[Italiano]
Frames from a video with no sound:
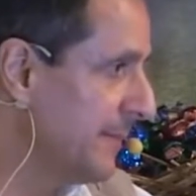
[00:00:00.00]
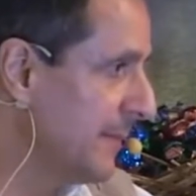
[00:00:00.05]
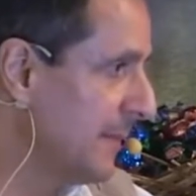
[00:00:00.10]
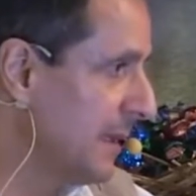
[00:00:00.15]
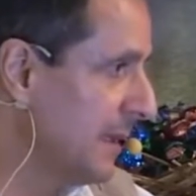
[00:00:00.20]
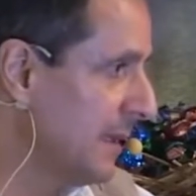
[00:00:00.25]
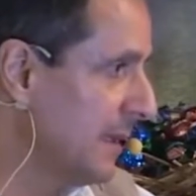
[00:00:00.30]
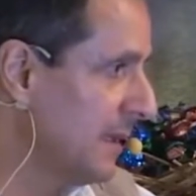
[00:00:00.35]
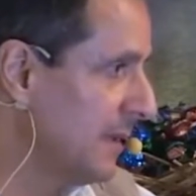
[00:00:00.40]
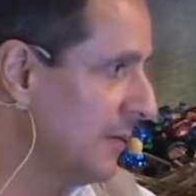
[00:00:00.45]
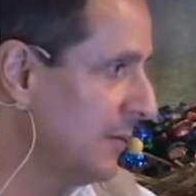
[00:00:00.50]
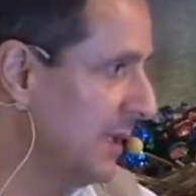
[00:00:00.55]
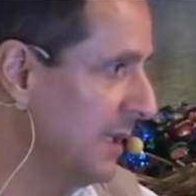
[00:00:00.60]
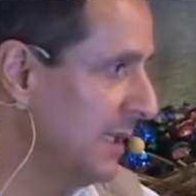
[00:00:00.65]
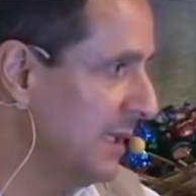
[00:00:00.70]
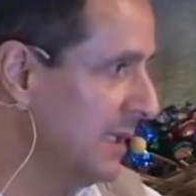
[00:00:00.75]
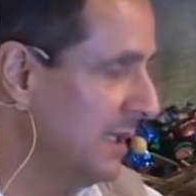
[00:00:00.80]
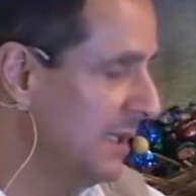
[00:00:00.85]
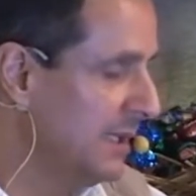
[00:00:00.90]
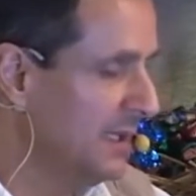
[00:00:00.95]
Okay.
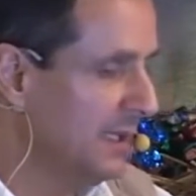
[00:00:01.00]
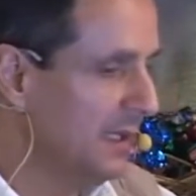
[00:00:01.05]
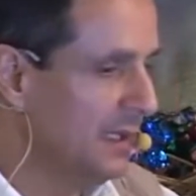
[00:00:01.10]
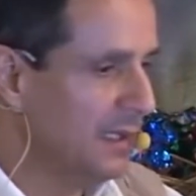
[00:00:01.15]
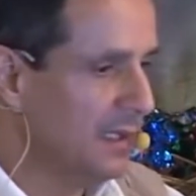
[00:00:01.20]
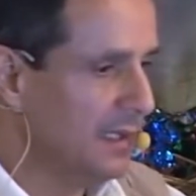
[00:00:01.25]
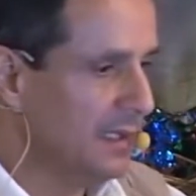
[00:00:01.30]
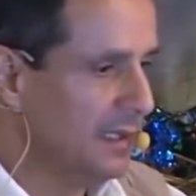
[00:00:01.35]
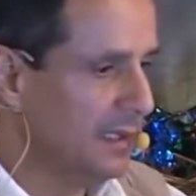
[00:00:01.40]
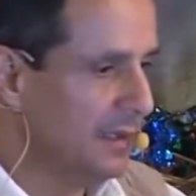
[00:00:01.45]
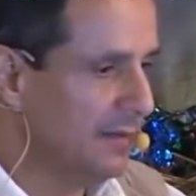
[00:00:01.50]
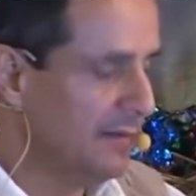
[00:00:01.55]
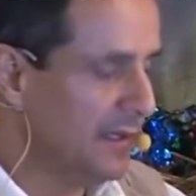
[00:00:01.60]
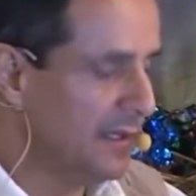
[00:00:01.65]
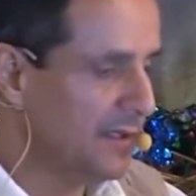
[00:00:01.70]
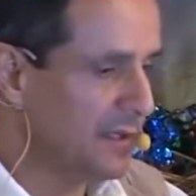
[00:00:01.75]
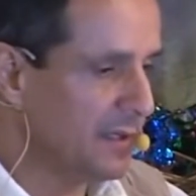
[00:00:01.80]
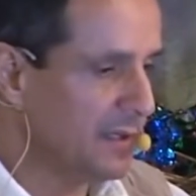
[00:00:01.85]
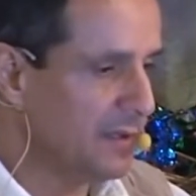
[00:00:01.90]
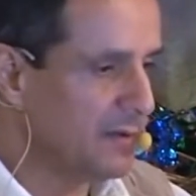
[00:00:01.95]
Quindi
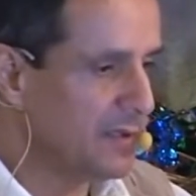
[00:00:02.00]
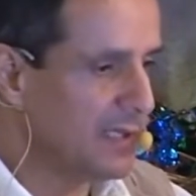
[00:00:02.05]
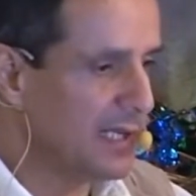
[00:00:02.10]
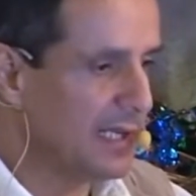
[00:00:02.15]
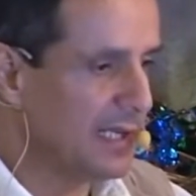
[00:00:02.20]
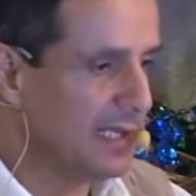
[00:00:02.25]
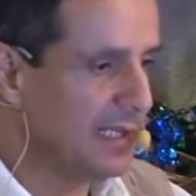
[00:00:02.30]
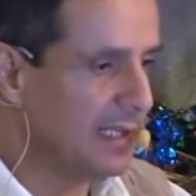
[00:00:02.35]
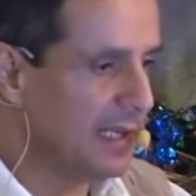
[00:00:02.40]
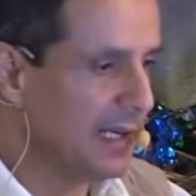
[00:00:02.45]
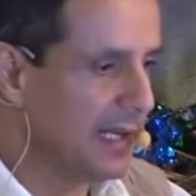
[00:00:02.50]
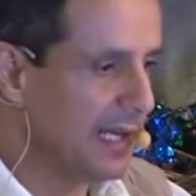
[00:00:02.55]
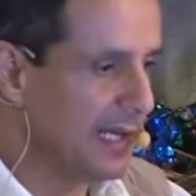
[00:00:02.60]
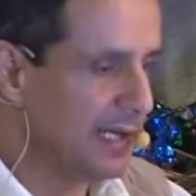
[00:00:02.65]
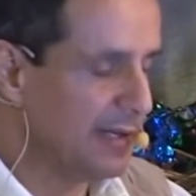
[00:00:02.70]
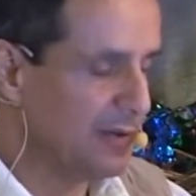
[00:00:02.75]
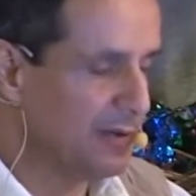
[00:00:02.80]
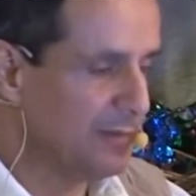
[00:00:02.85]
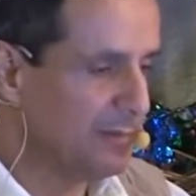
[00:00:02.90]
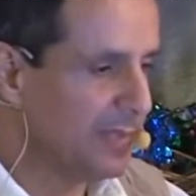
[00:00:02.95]
invece di usare il
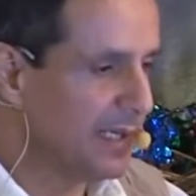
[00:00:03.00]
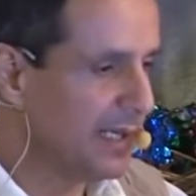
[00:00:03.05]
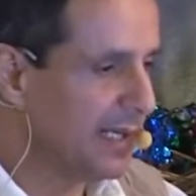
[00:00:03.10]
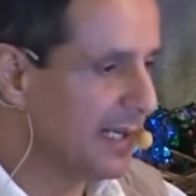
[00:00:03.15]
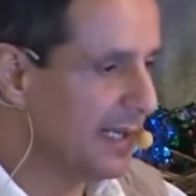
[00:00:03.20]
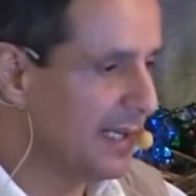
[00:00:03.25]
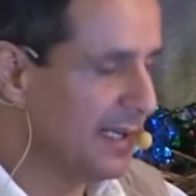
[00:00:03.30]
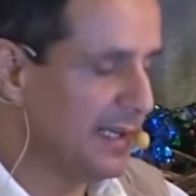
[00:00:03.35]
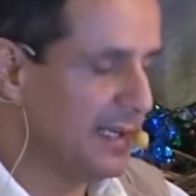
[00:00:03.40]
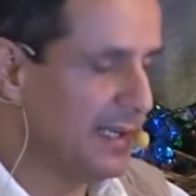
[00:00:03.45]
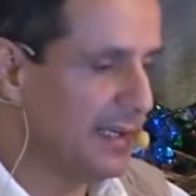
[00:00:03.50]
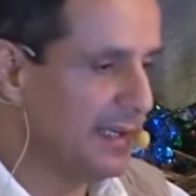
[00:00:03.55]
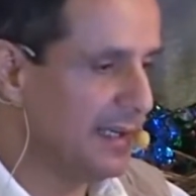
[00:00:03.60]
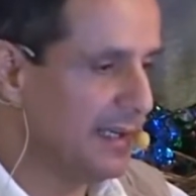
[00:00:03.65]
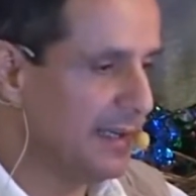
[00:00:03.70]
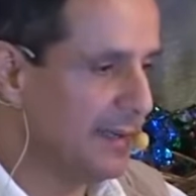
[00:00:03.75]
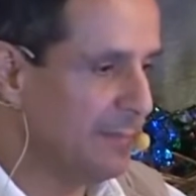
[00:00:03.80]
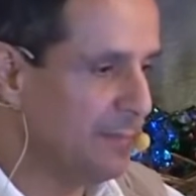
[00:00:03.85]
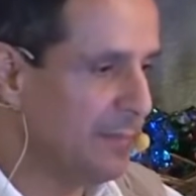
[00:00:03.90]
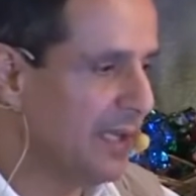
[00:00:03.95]
denaro per
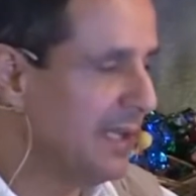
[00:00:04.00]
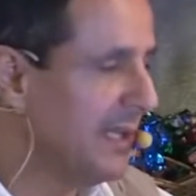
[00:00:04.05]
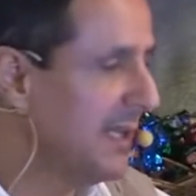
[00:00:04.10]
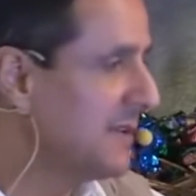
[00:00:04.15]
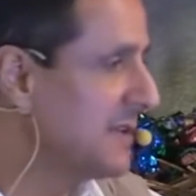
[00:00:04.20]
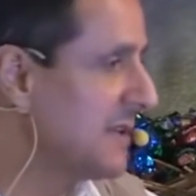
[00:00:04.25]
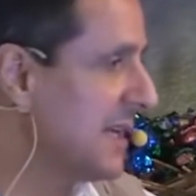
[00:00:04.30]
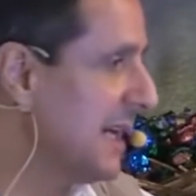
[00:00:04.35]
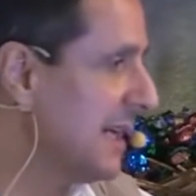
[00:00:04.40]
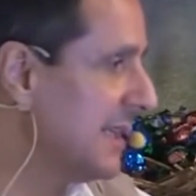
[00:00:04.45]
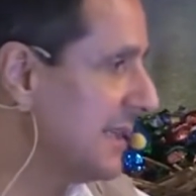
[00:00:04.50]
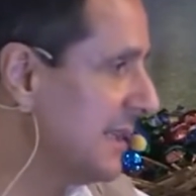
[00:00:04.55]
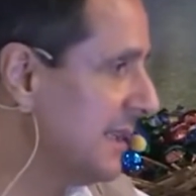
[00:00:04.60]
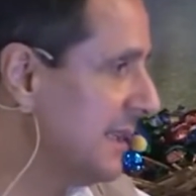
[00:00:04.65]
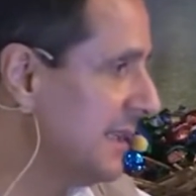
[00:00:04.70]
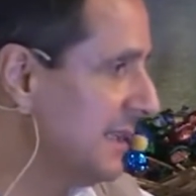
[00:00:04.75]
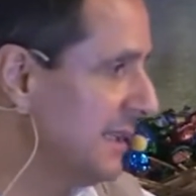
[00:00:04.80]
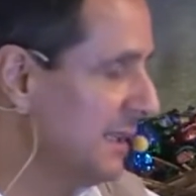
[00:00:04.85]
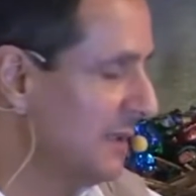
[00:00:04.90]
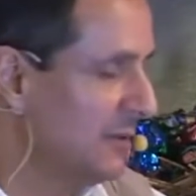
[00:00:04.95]
eh,
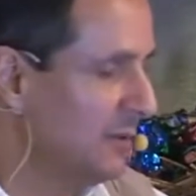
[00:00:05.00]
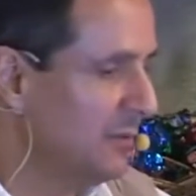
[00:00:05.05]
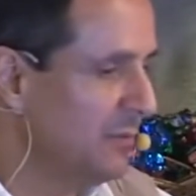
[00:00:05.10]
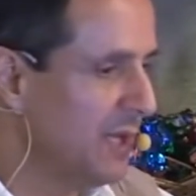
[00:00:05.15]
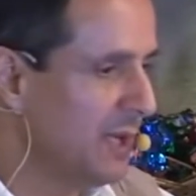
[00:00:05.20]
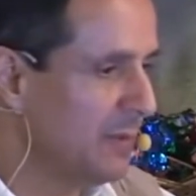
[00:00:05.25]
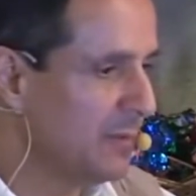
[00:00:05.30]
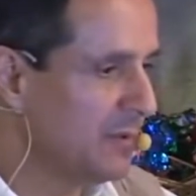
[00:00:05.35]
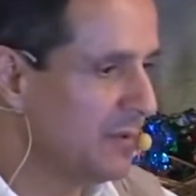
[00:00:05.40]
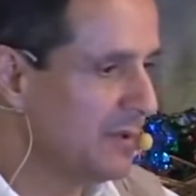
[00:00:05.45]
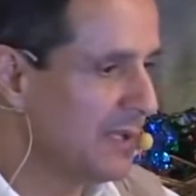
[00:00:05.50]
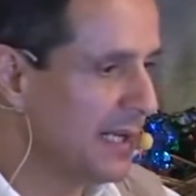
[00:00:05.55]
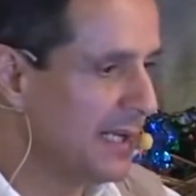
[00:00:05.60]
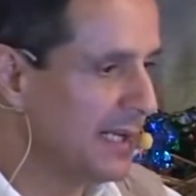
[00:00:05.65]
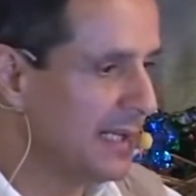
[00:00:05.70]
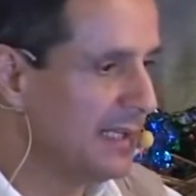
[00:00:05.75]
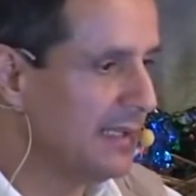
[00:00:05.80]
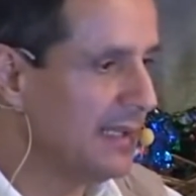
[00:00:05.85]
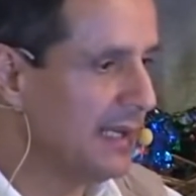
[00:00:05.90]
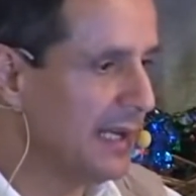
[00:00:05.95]
pagliacciate, dobbiamo
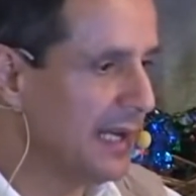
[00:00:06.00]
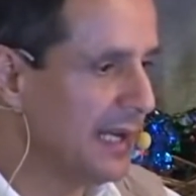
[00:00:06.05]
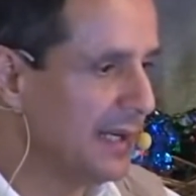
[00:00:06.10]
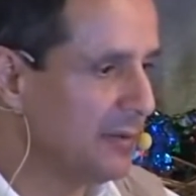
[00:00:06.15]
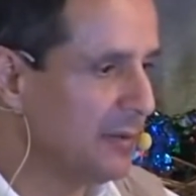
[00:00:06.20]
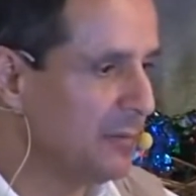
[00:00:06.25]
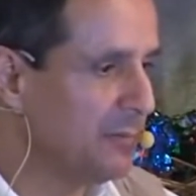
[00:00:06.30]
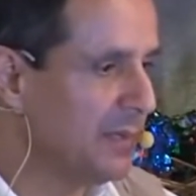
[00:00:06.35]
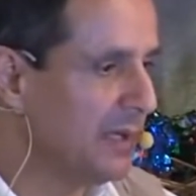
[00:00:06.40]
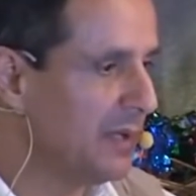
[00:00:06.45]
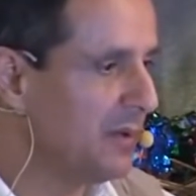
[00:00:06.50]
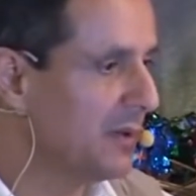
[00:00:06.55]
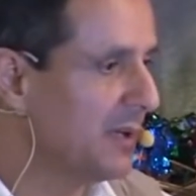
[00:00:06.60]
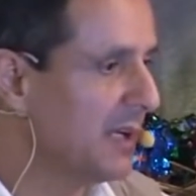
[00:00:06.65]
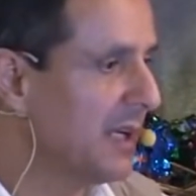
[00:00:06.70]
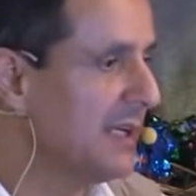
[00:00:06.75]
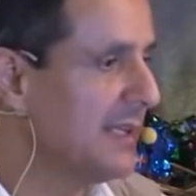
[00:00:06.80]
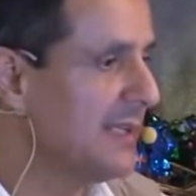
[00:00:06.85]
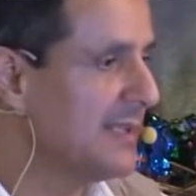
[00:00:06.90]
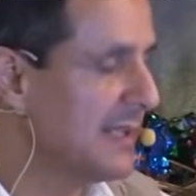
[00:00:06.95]
usare il denaro per
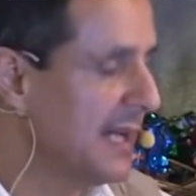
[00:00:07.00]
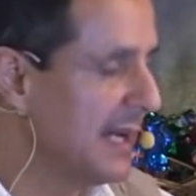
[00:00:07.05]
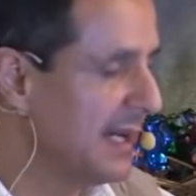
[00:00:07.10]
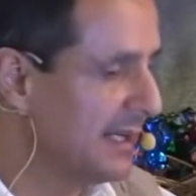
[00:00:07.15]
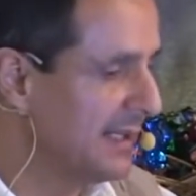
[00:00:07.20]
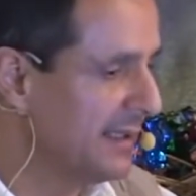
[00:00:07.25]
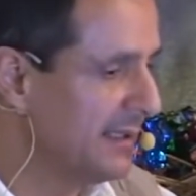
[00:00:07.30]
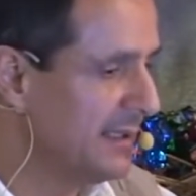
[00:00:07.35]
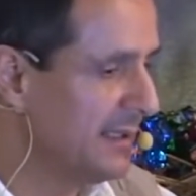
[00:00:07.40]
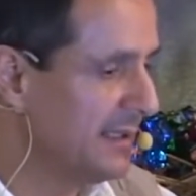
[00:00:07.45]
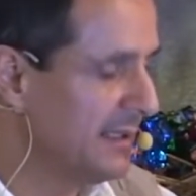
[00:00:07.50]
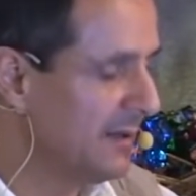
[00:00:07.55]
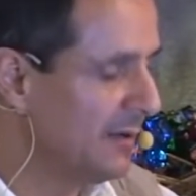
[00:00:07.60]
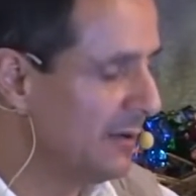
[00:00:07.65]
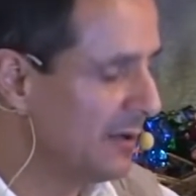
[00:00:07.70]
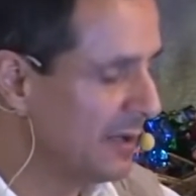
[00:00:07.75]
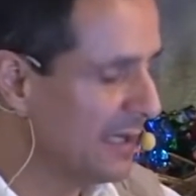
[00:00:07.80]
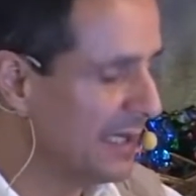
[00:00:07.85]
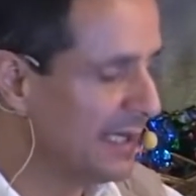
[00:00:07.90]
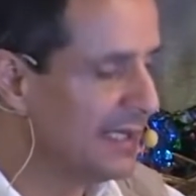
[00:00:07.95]

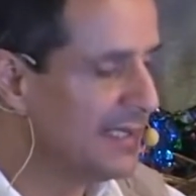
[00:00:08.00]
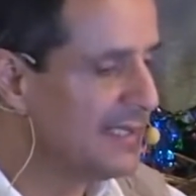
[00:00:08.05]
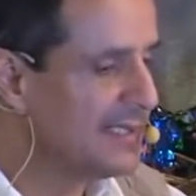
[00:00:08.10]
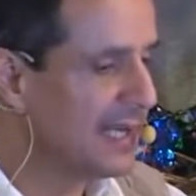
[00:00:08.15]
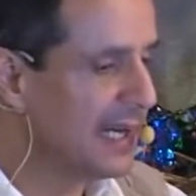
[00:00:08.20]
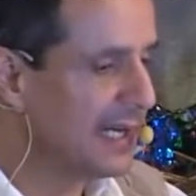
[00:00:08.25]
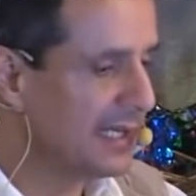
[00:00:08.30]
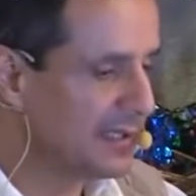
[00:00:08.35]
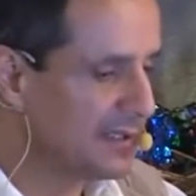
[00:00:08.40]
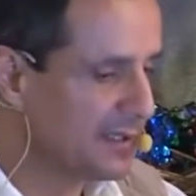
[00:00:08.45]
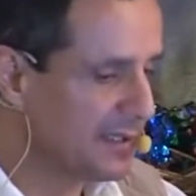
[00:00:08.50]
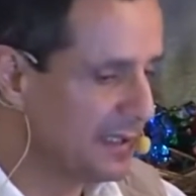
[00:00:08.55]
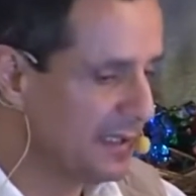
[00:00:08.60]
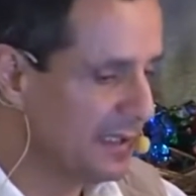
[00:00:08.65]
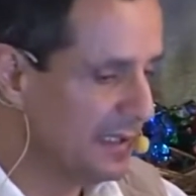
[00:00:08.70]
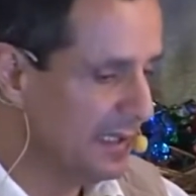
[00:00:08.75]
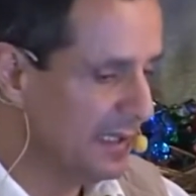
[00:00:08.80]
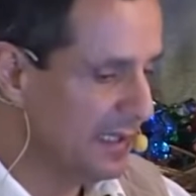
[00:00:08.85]
organizzarci